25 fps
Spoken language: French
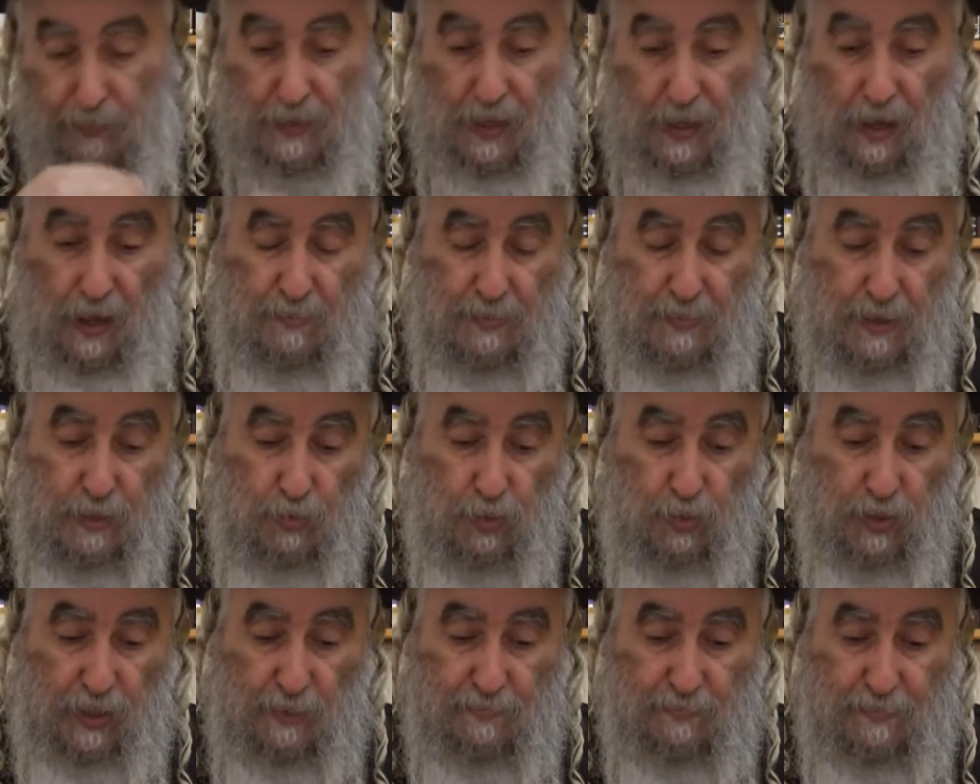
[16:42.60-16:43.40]

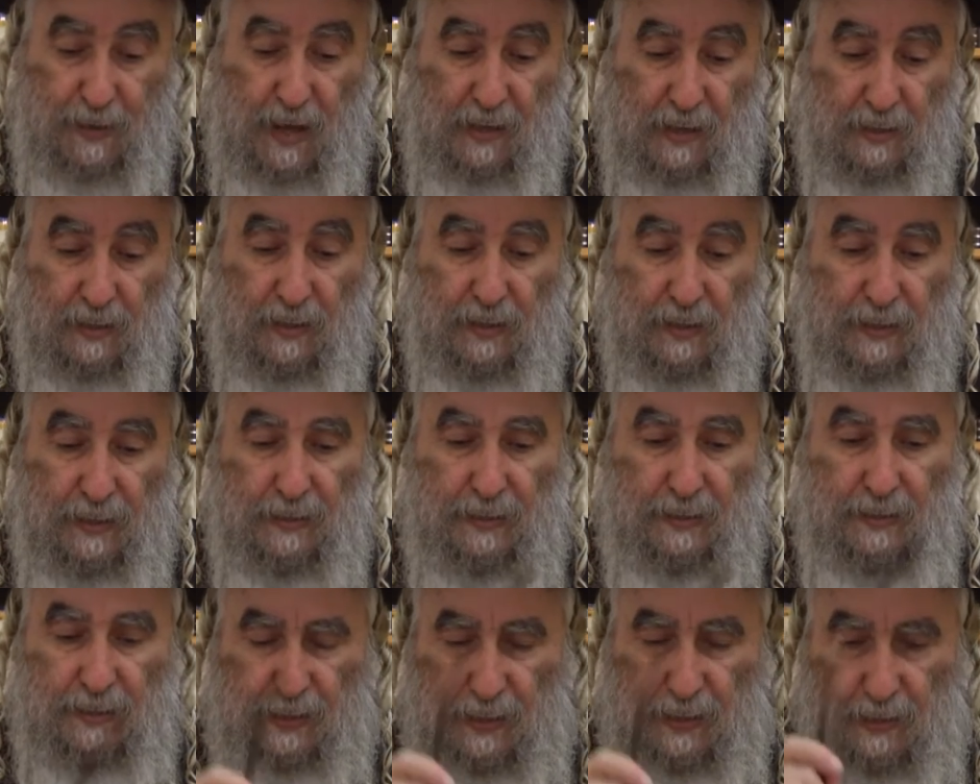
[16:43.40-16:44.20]
Rabbeinu, répare,
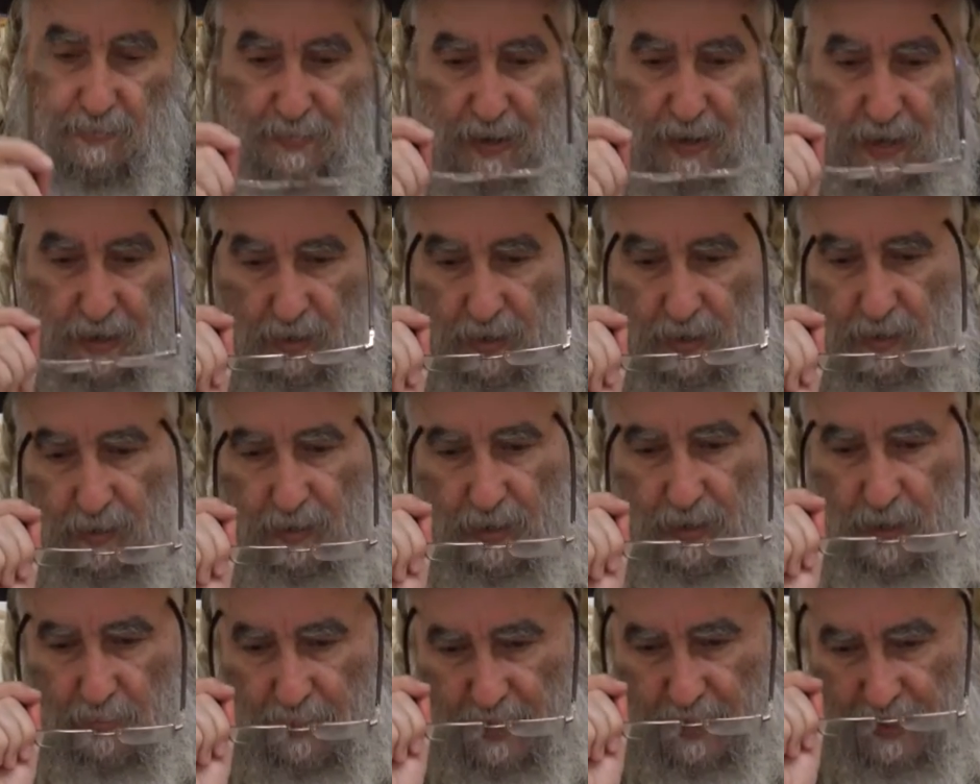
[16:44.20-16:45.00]
il répare
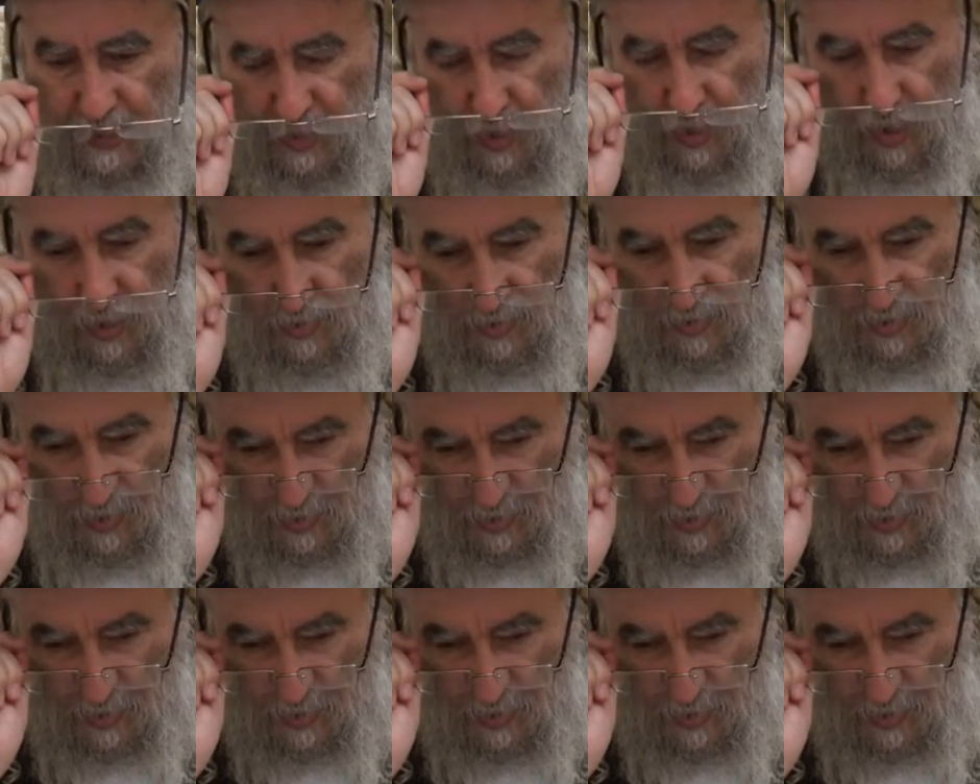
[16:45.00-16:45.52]
la personne